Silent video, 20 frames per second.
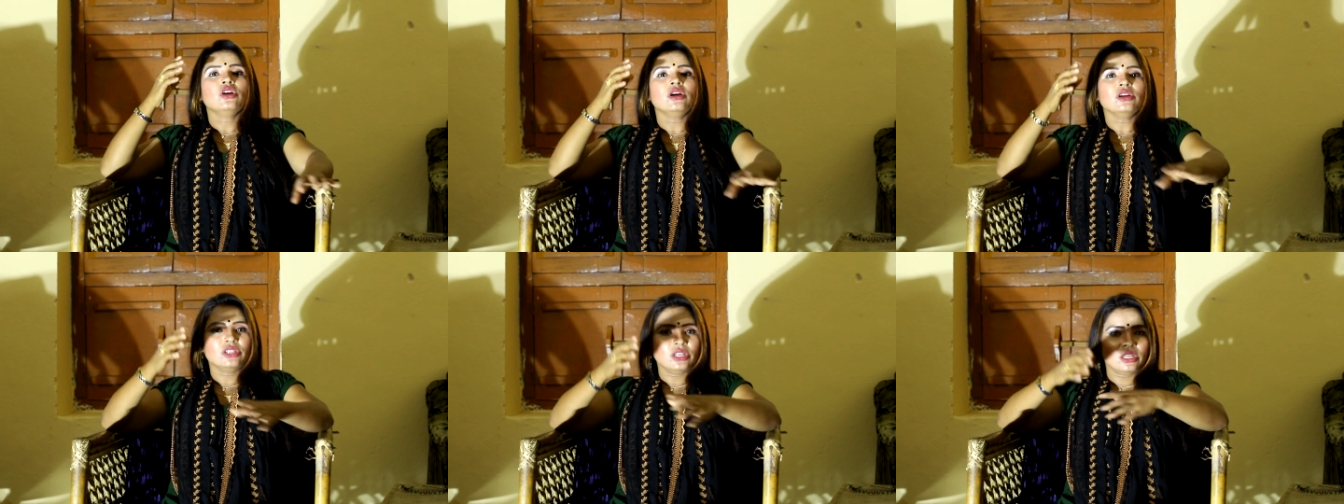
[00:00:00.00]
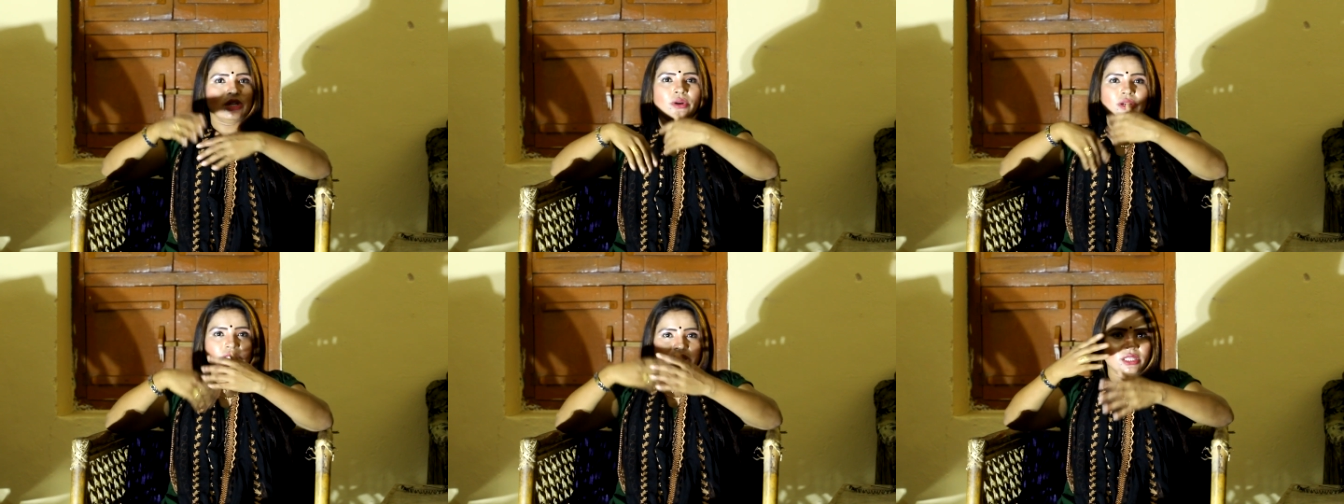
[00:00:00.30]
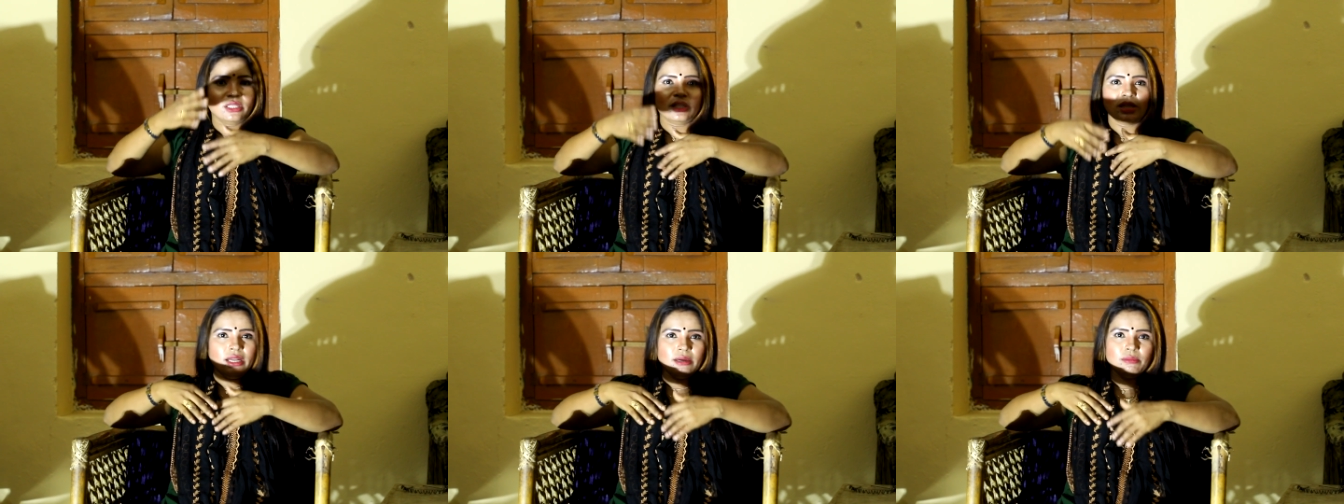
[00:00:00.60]
সংসারে
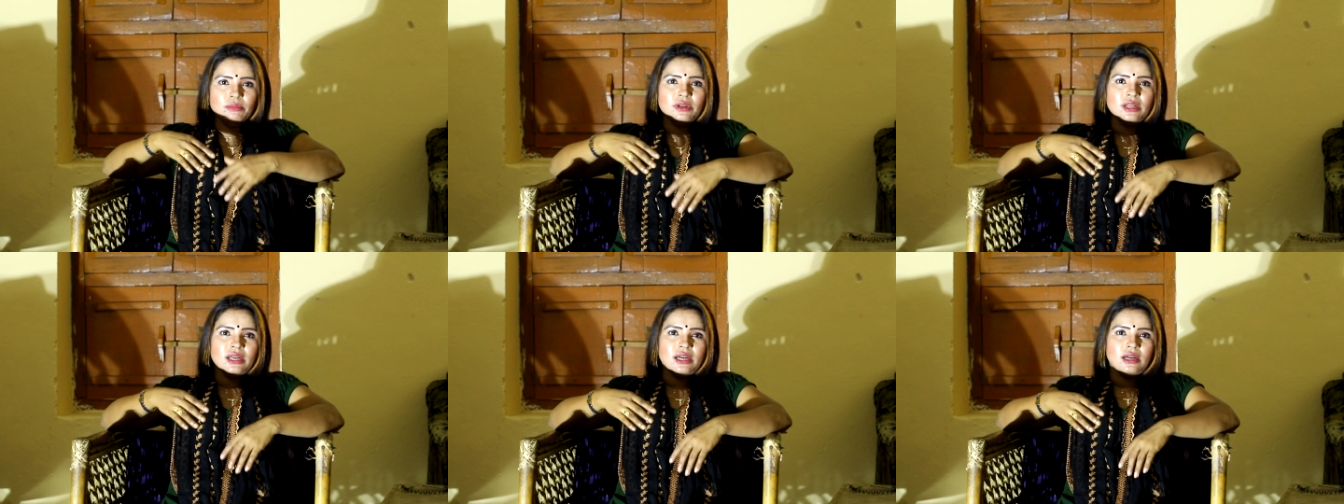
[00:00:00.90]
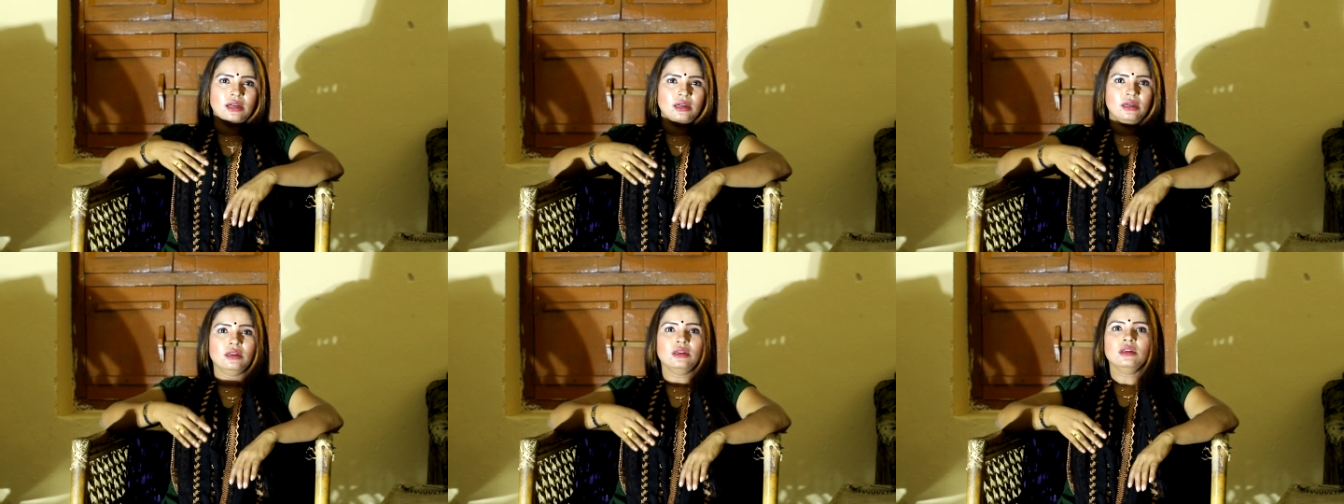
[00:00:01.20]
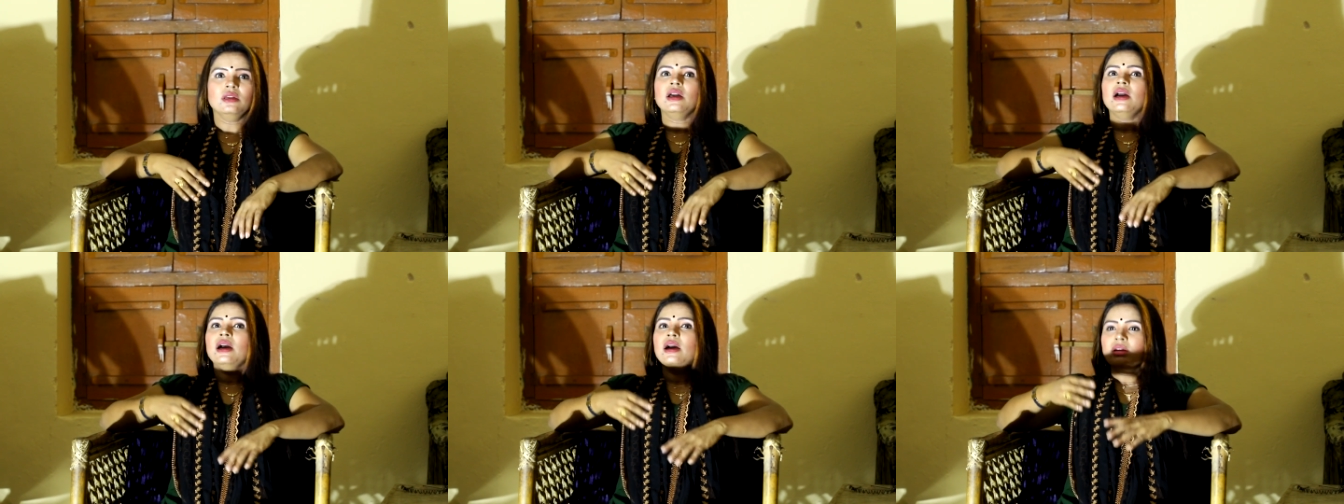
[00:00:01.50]
অশান্তি লাগবে না
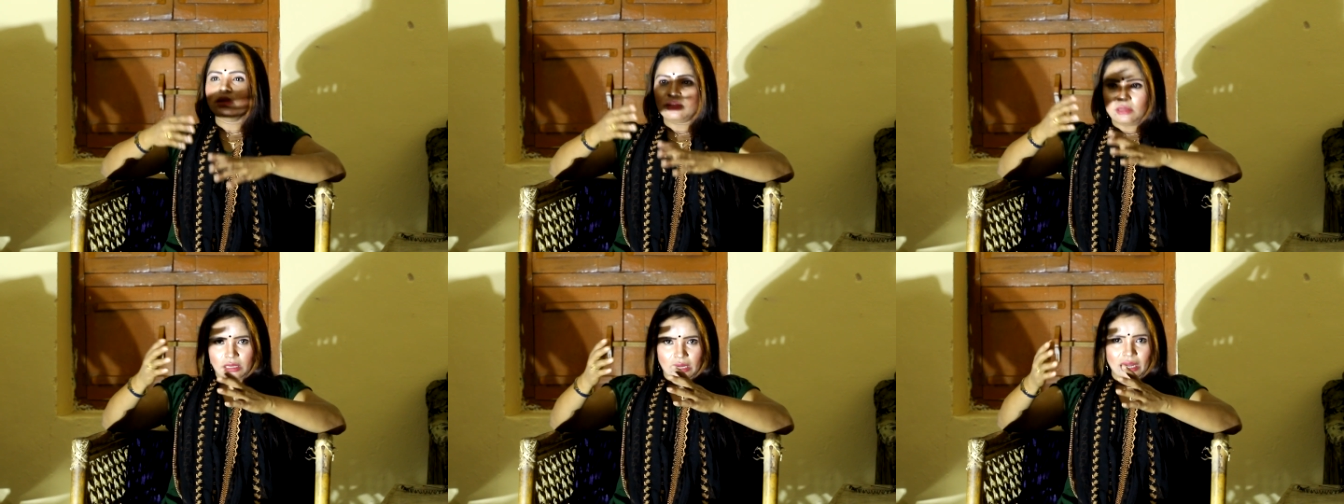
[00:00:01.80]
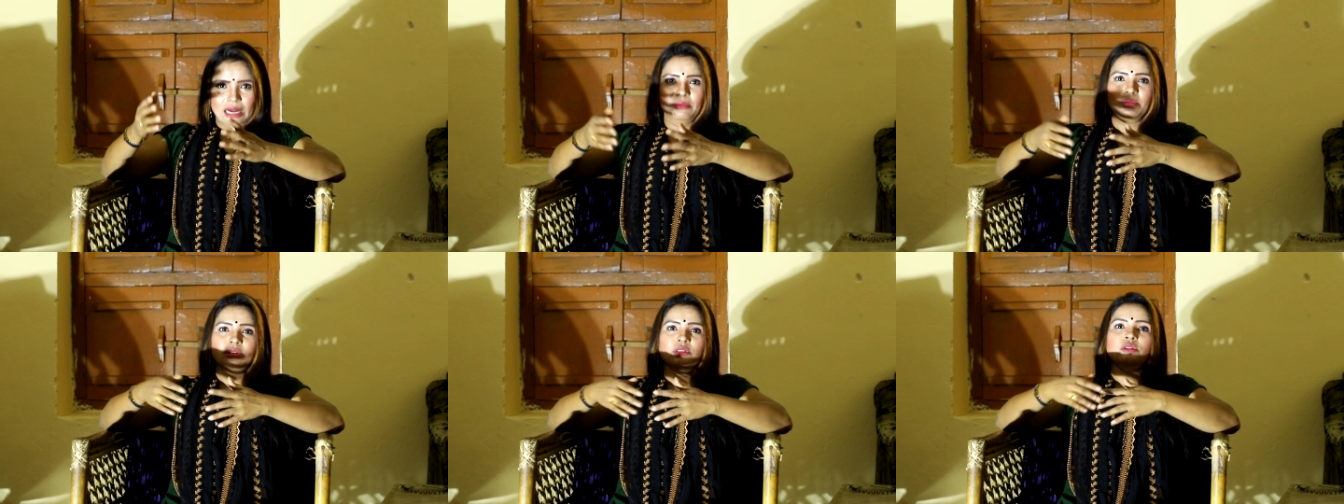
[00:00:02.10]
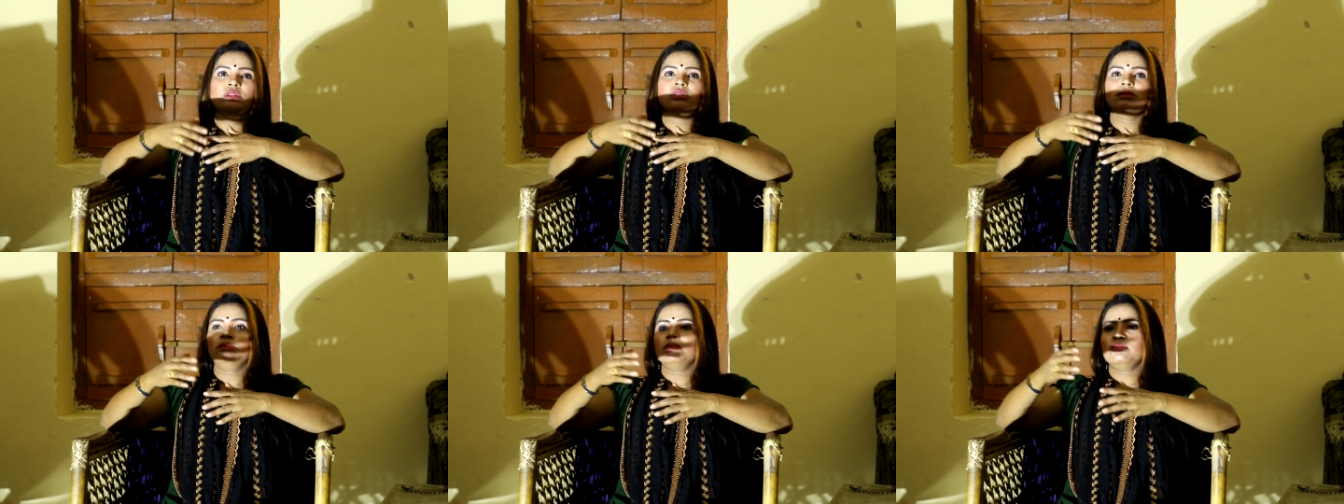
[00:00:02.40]
আমি
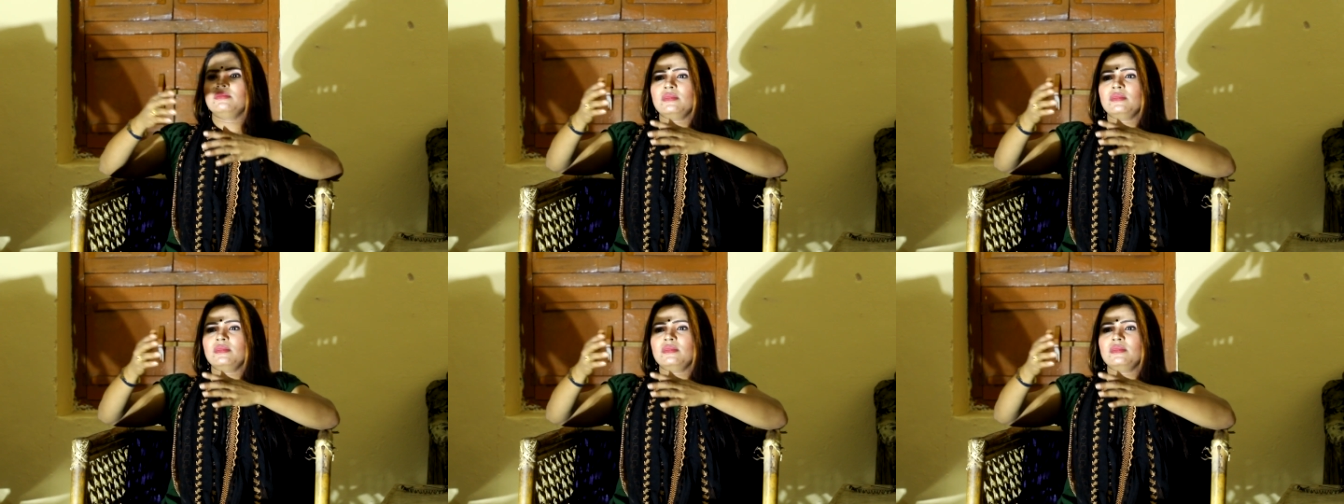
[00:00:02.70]
যদি